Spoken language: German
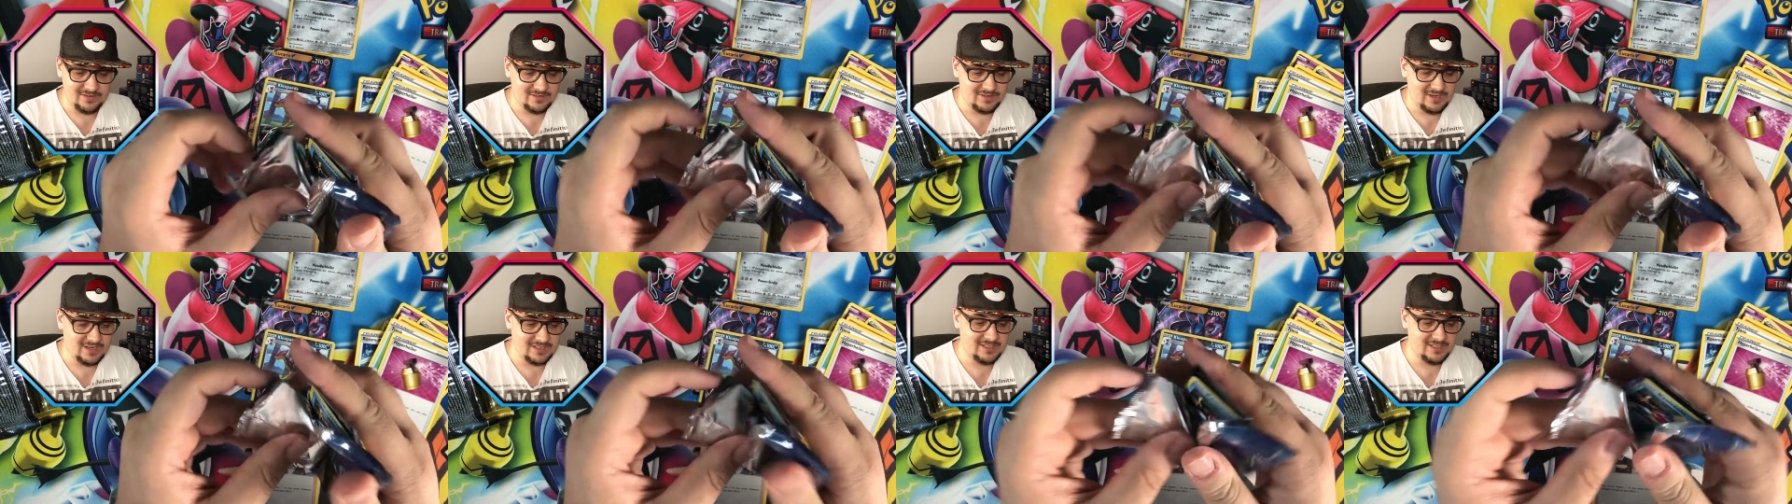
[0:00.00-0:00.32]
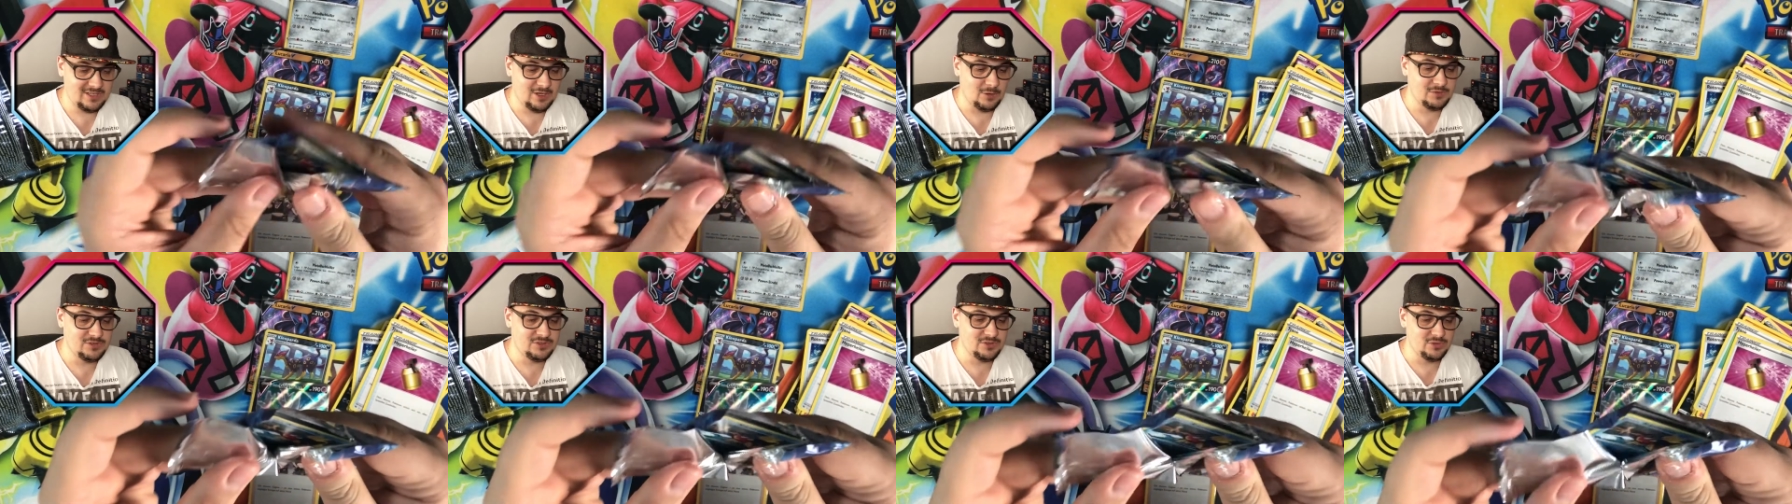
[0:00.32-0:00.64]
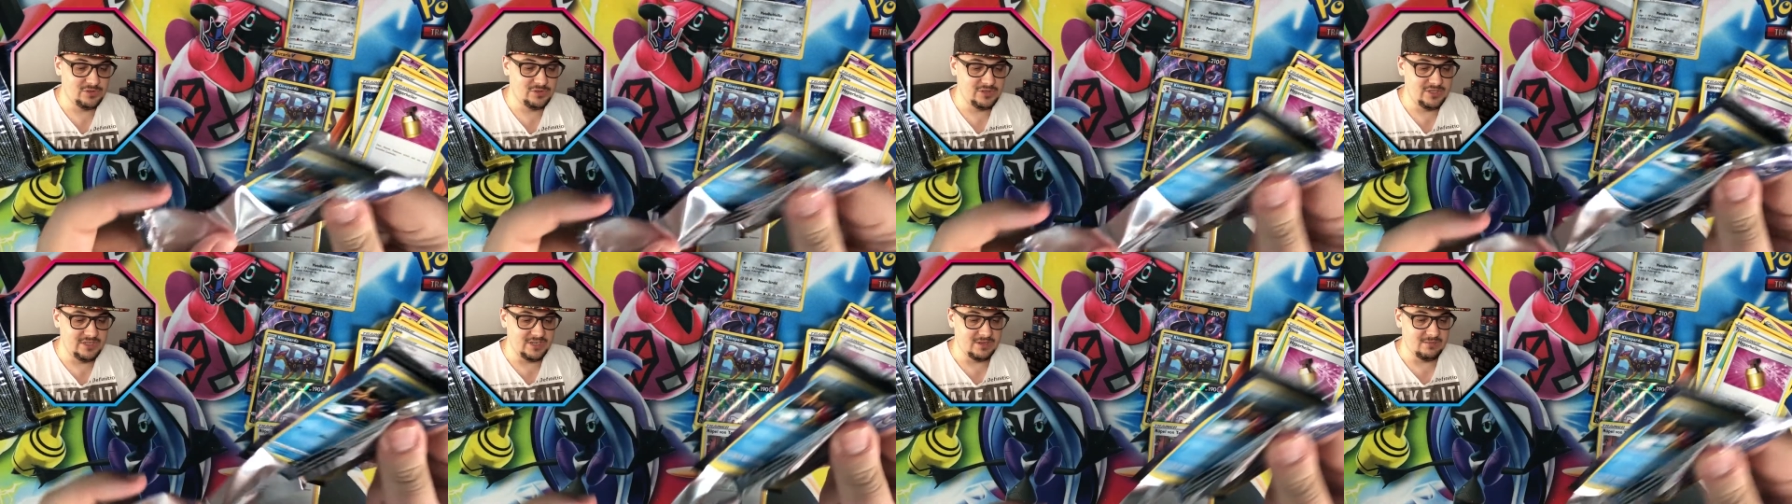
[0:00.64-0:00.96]
Hatte ich, glaube ich,
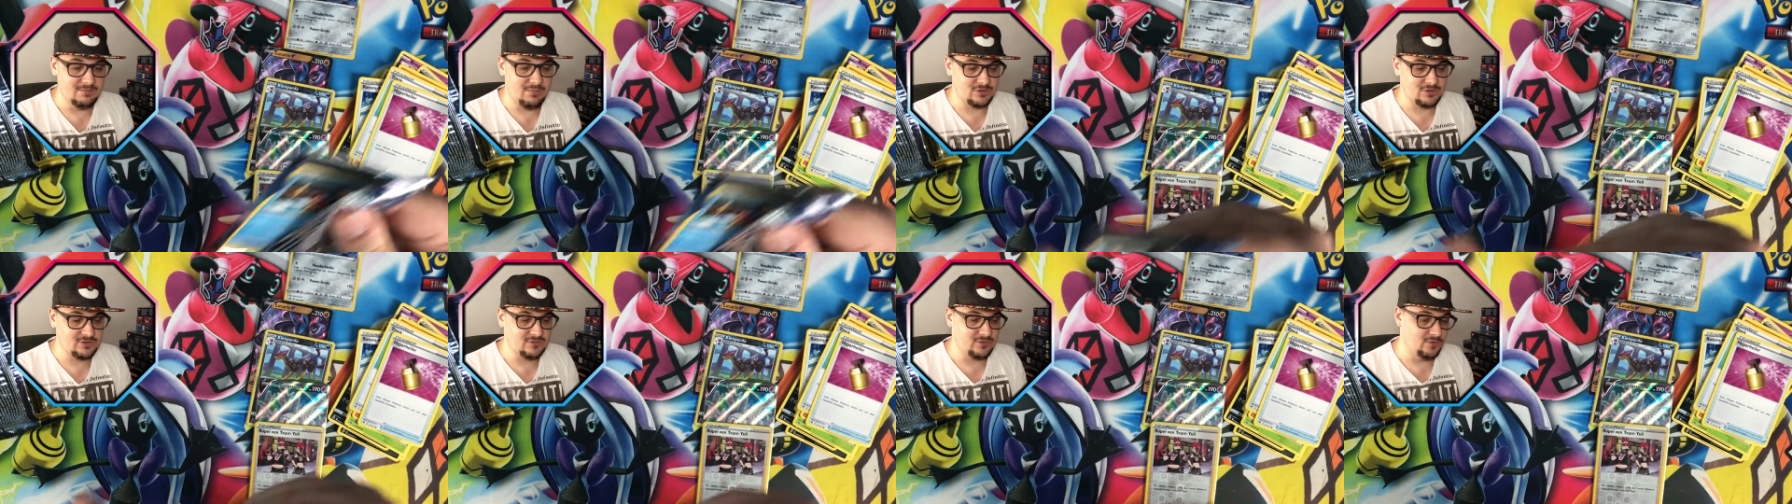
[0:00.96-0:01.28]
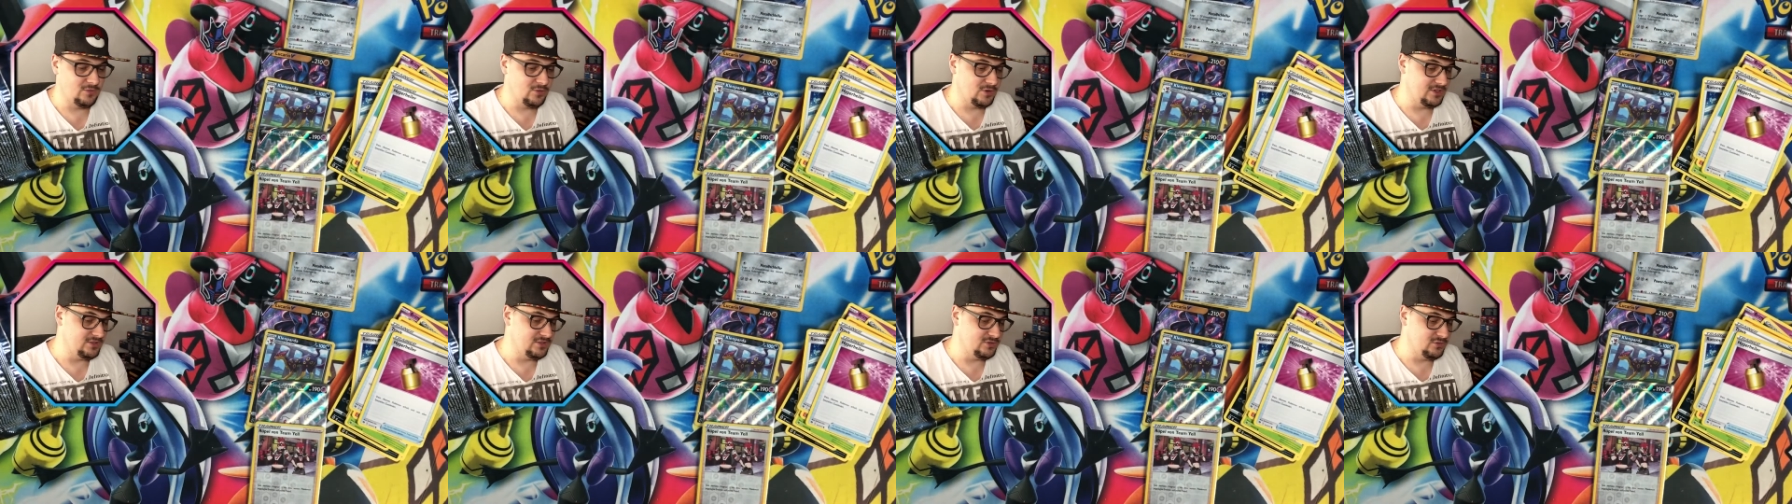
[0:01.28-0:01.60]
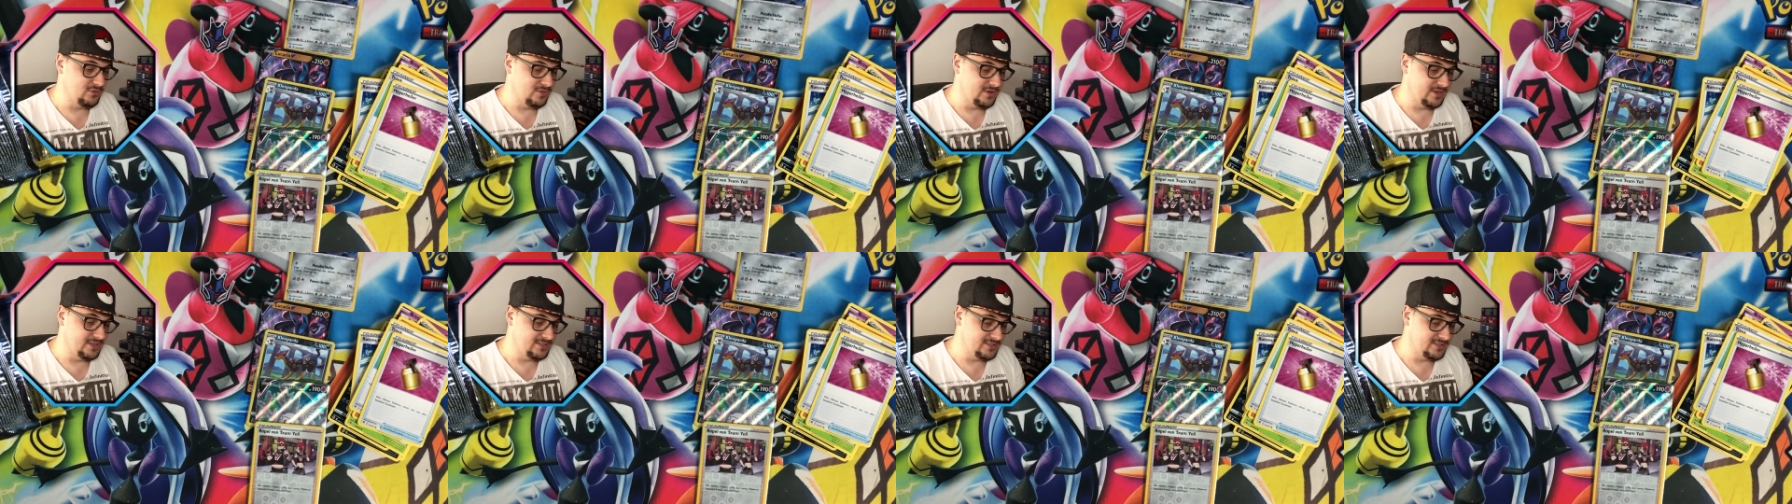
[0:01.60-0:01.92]
noch nie eine Box, wo wirklich so
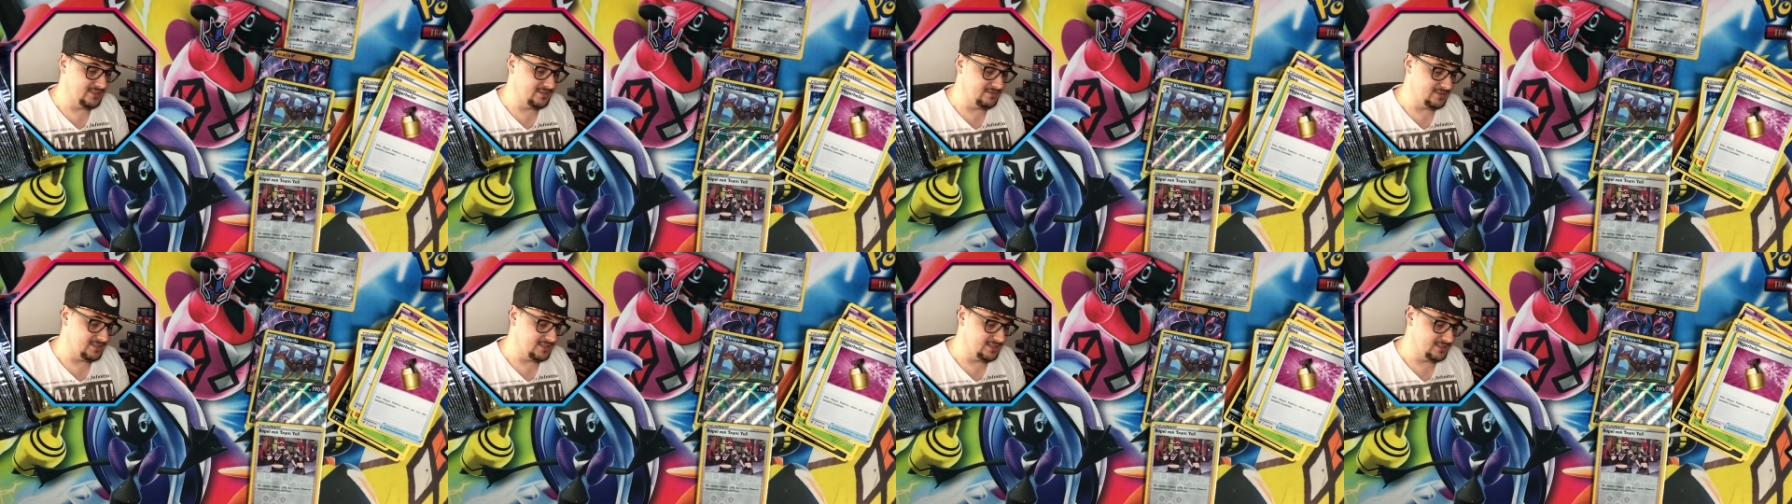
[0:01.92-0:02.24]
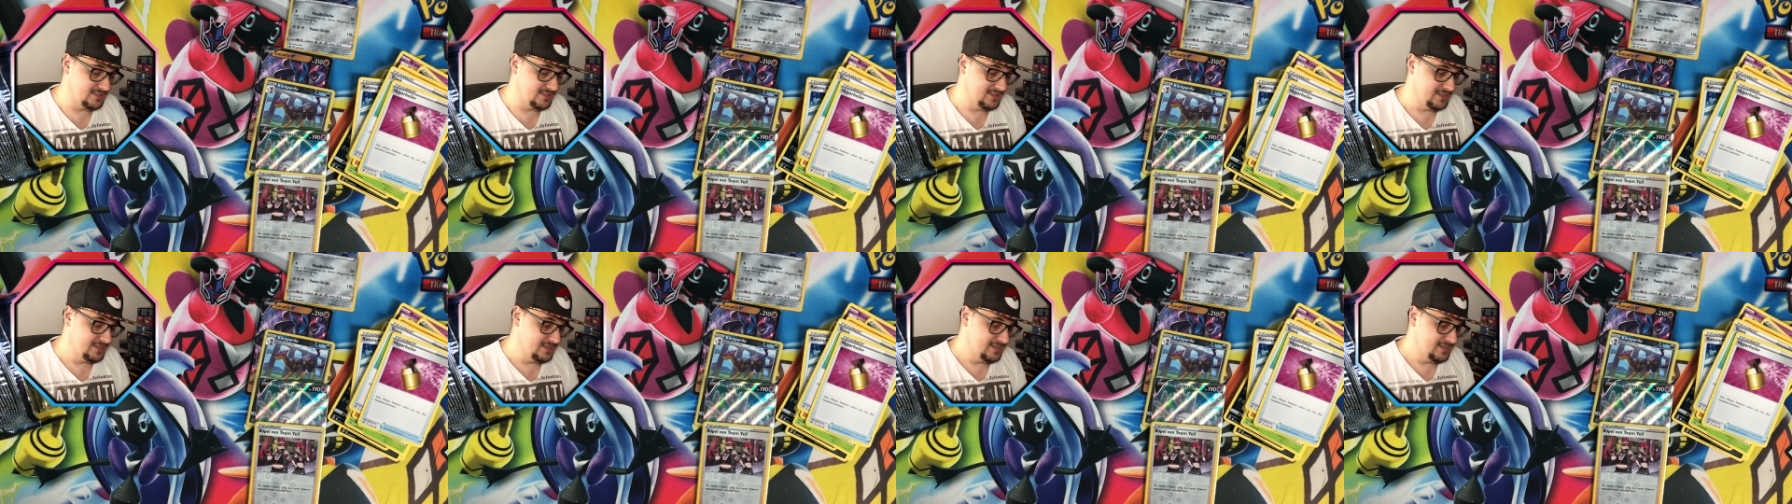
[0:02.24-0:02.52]
viele Hits drin waren.